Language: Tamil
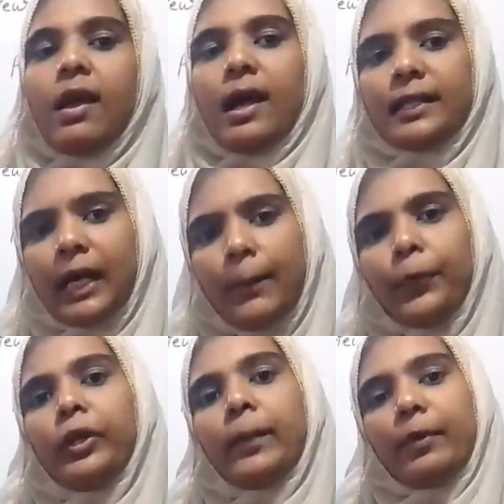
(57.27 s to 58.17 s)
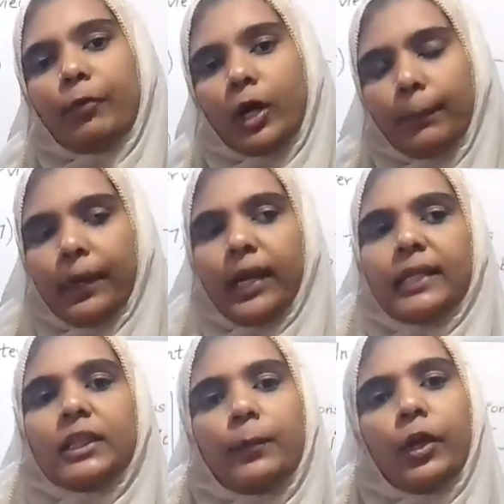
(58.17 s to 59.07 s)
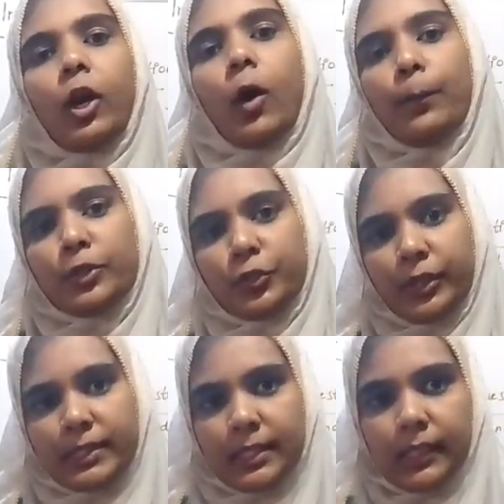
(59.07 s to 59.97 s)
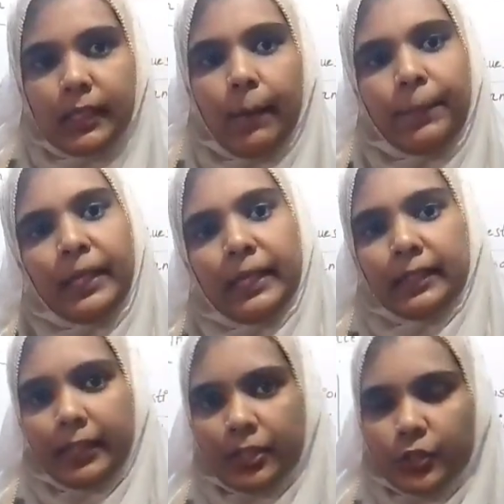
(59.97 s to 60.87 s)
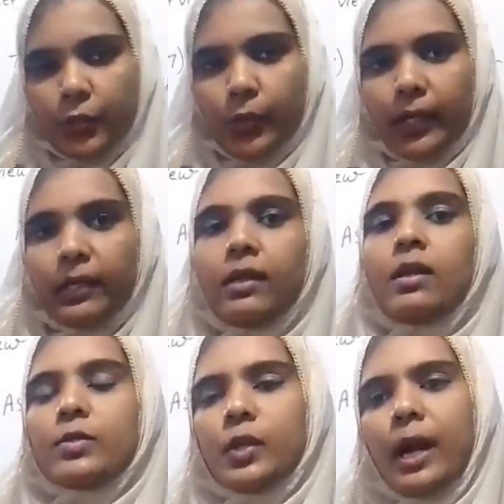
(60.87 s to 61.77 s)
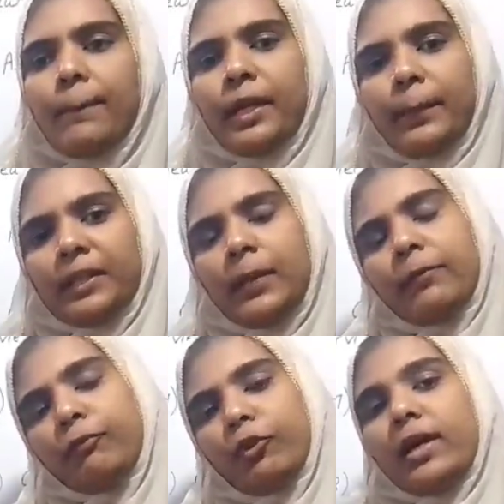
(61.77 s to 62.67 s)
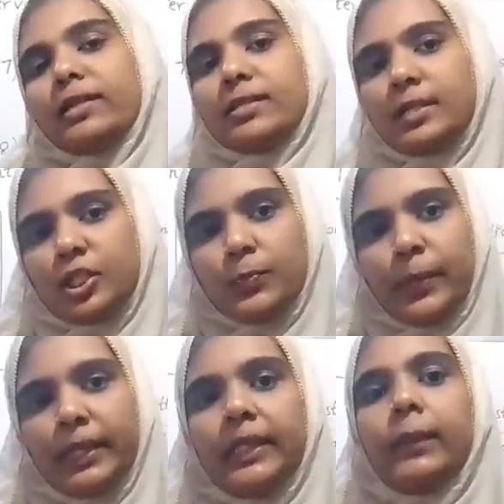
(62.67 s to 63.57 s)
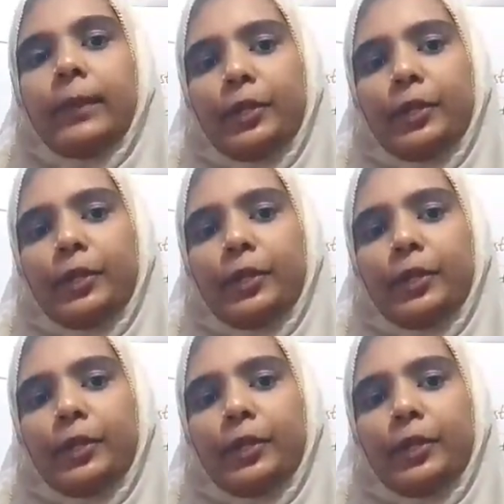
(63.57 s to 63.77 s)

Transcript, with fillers: அந்த கம்பெனியில் நம்ம ஒர்க் பண்ணால் எந்த மாதிரிலாம் ஆப்பர்ச்சுனிட்டிஸ் இருக்குது அப்படிங்கிறத தெரிஞ்சுக்கோங்க ஸோ கம்பெனியை பற்றி நம்ம ஃபுல்லாக ரிசர்ச் பண்ணிட்டு நம்ம